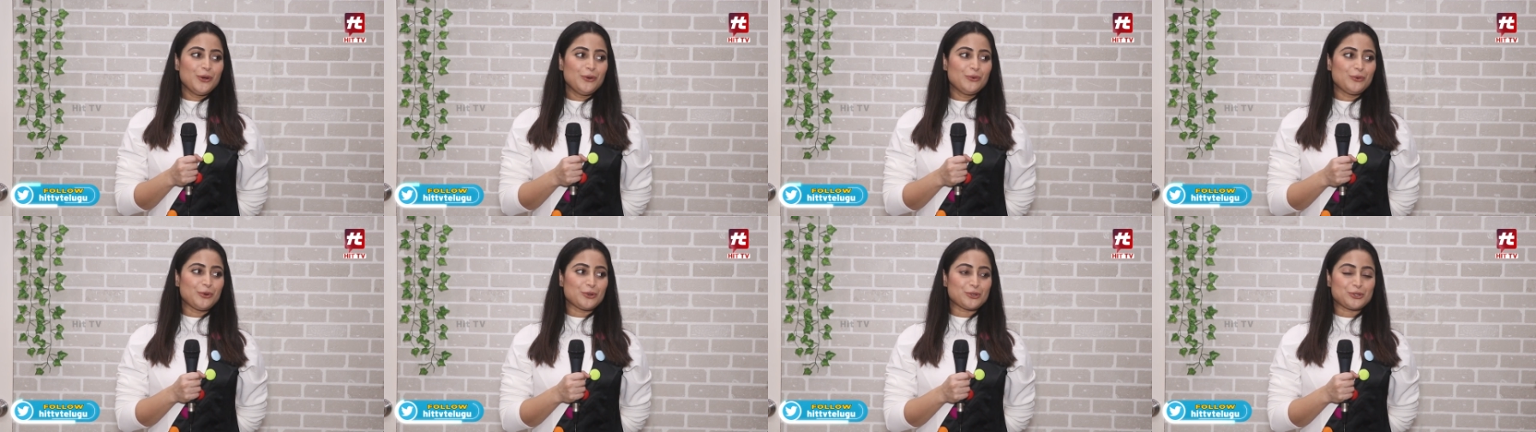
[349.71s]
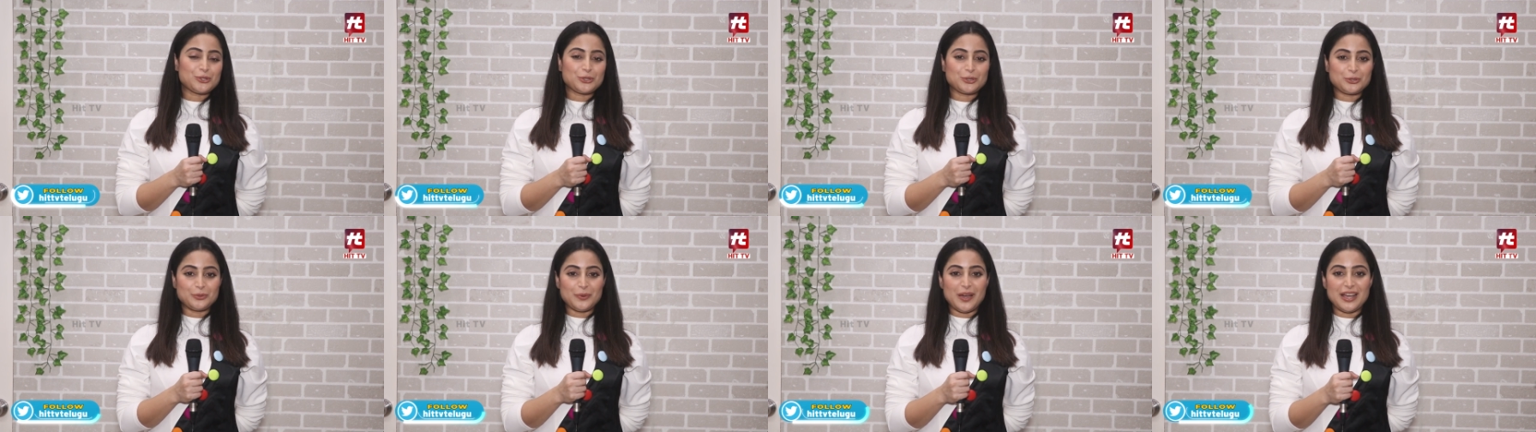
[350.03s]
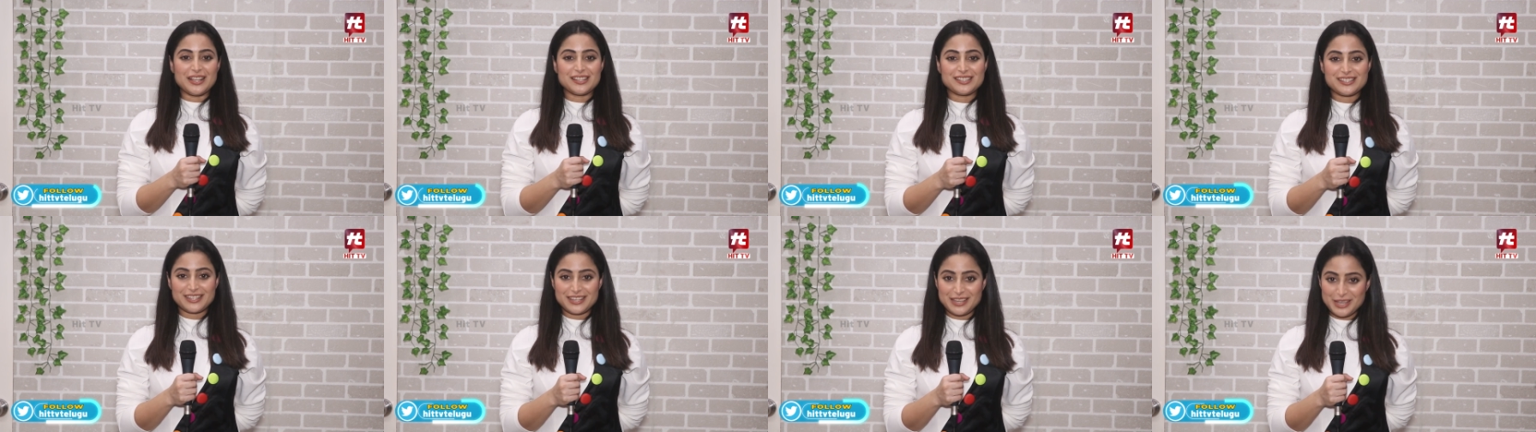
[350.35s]
वो
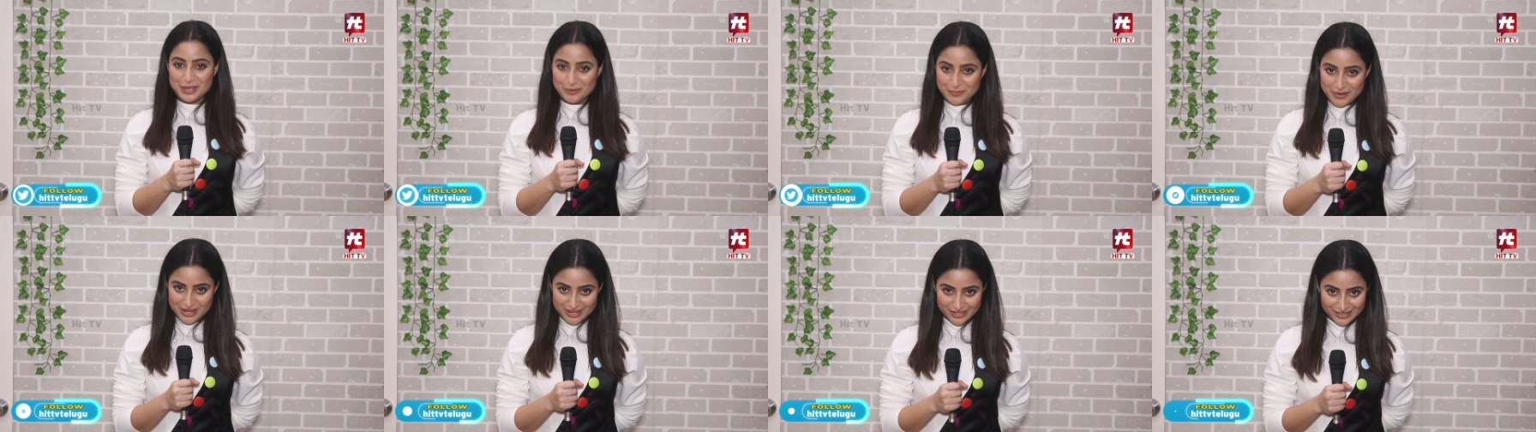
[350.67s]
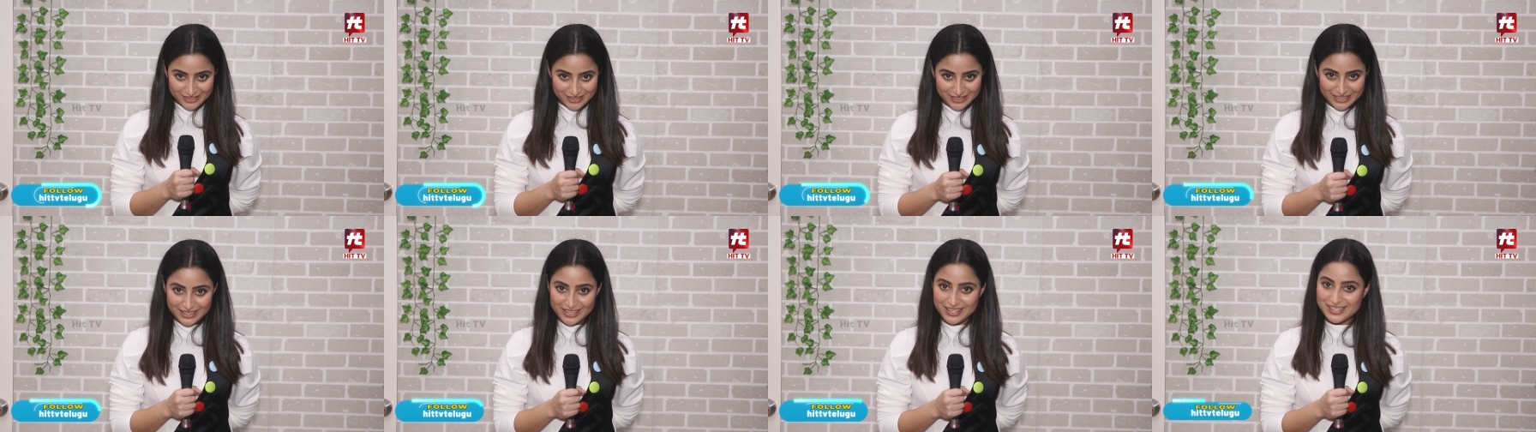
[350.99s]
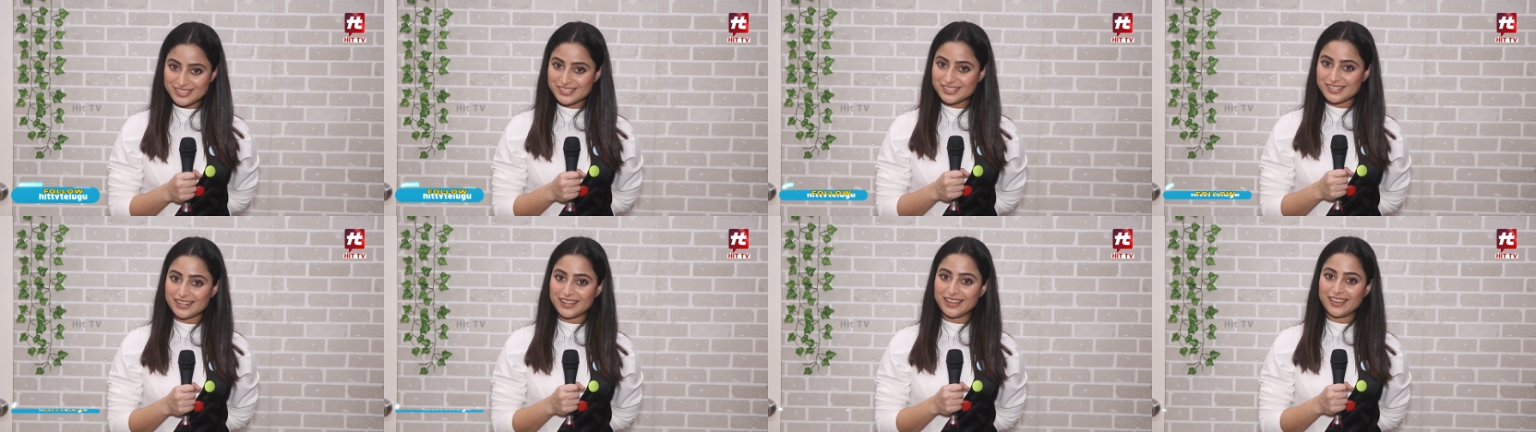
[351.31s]
शुरुआत से ही हमारे
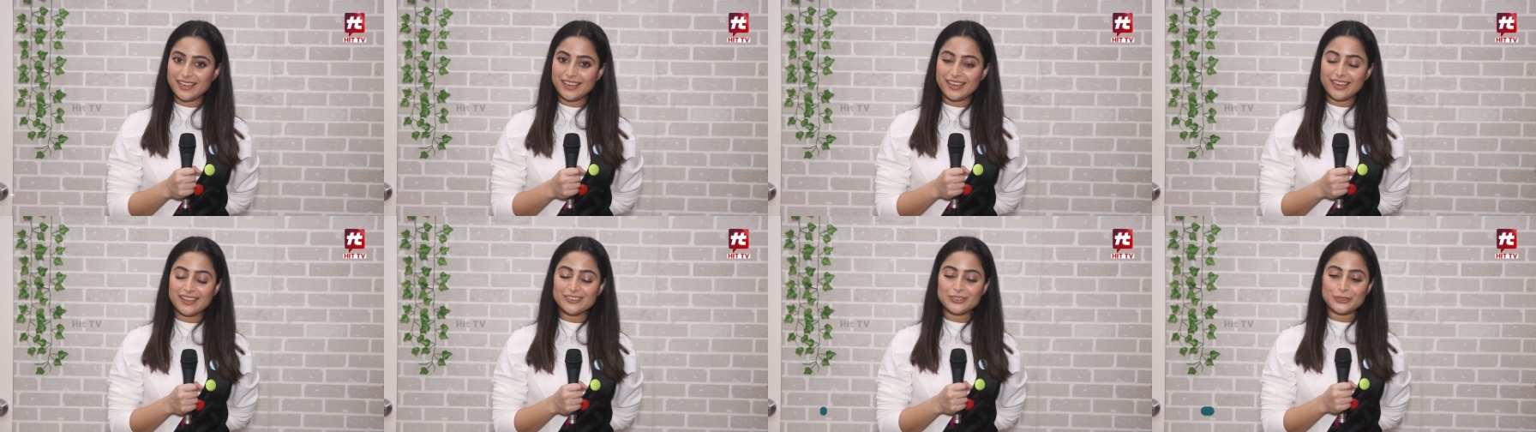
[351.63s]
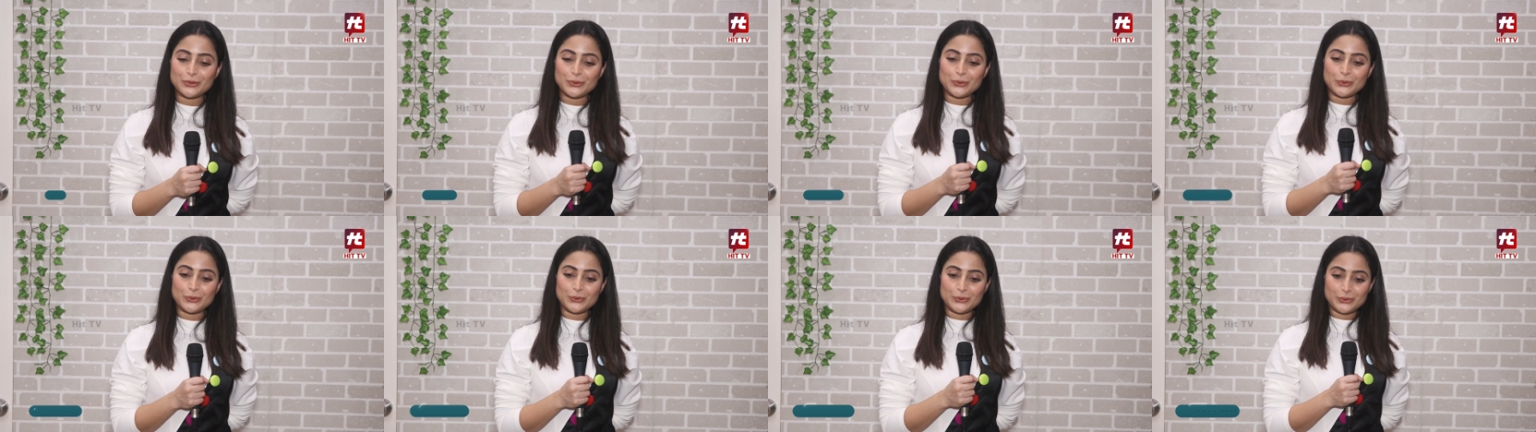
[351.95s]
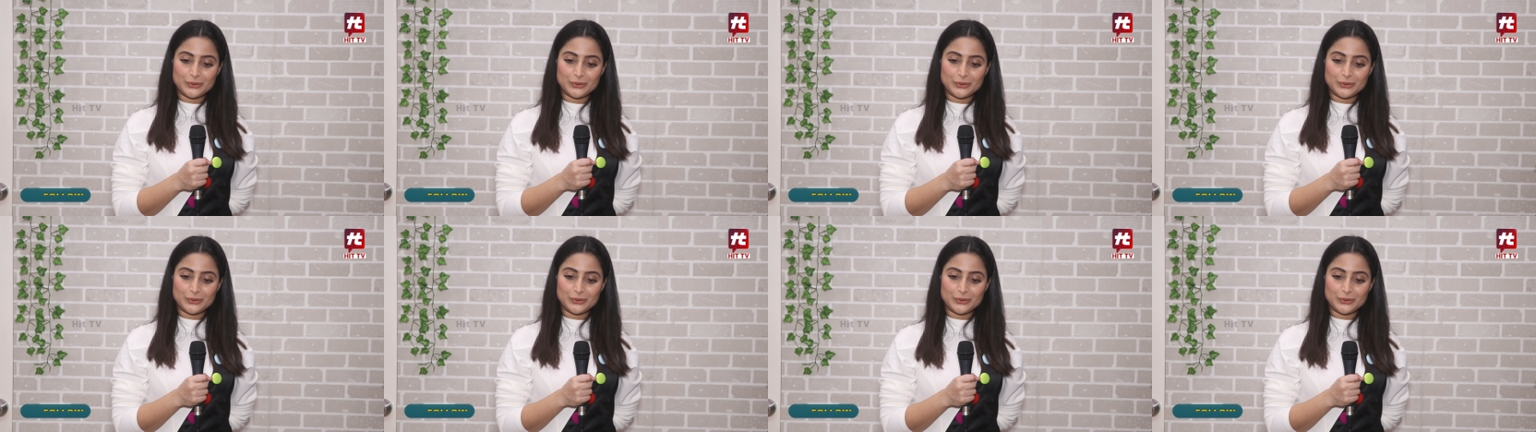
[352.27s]
अगेंस्ट गए हैं तो